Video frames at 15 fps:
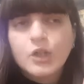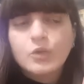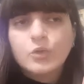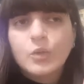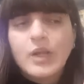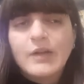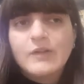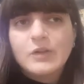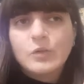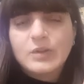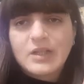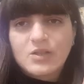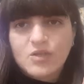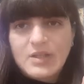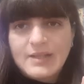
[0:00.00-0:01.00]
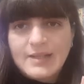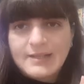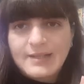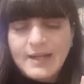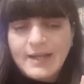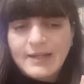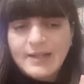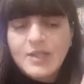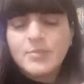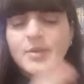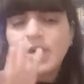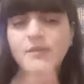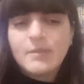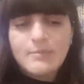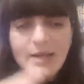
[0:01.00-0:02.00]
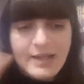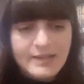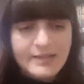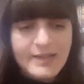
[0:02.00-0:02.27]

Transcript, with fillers: sulla valutazione da dargli, però vabbè